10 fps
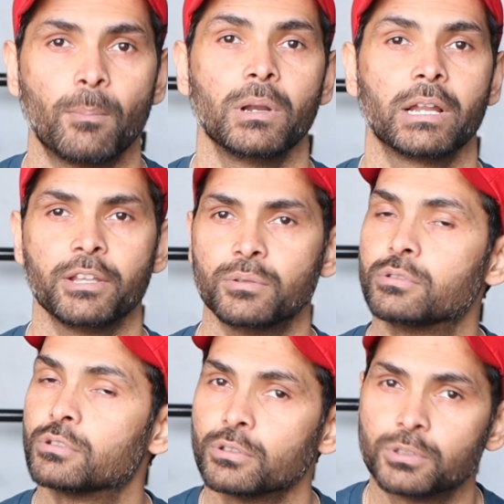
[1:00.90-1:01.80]
डम्बल का
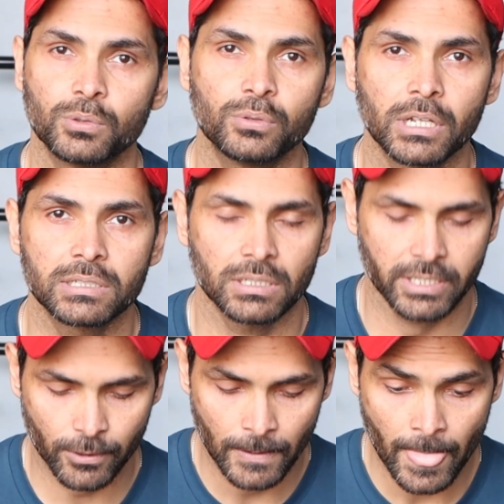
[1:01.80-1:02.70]
यूज़ तो ज़रूर कर
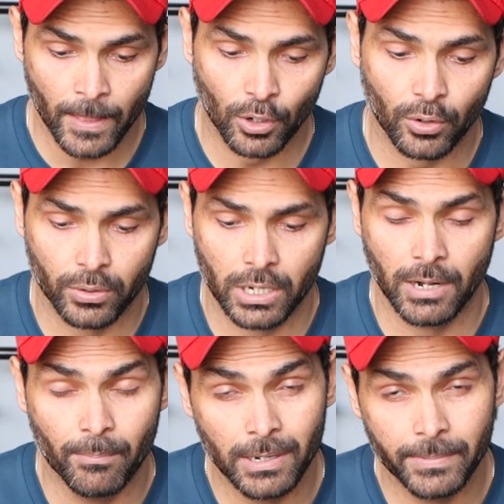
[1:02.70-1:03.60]
सकते हो
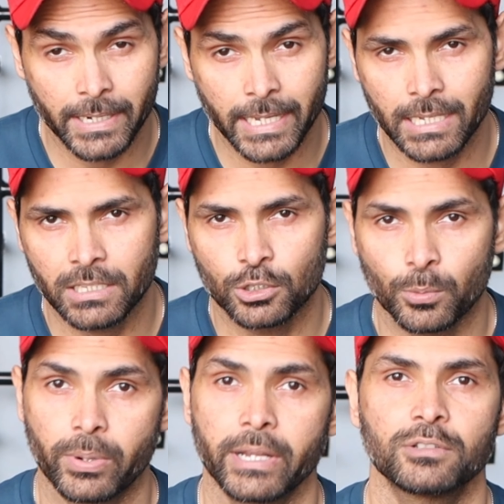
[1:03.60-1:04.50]
डम्बल भी नहीं है तो
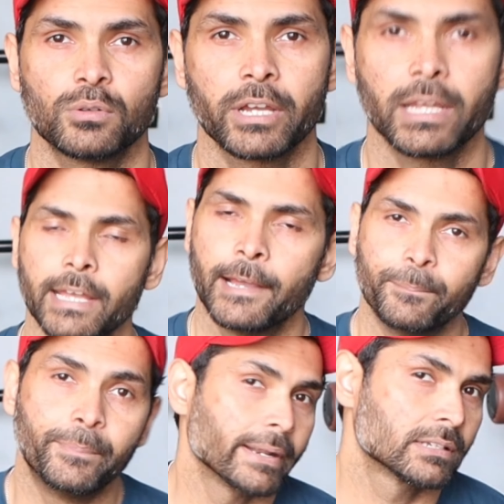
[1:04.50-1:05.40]
ब्रिक्स होंगे
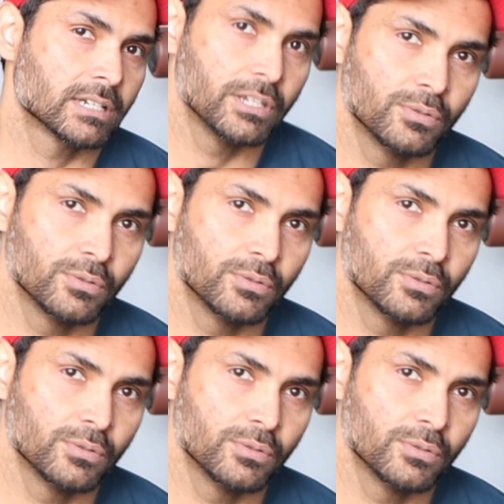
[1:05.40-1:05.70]
ब्रिक्स का